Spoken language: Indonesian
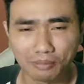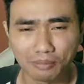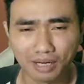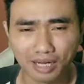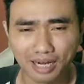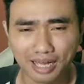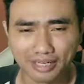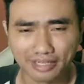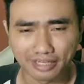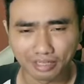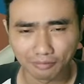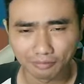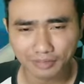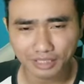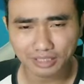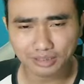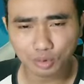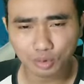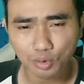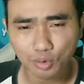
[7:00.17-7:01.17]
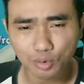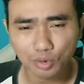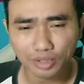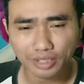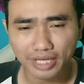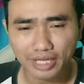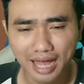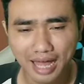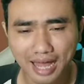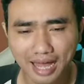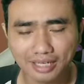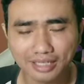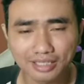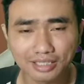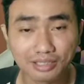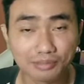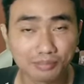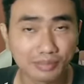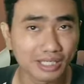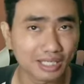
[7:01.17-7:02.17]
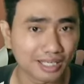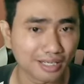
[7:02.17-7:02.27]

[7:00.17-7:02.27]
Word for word: bakalan ada fitur yang lebih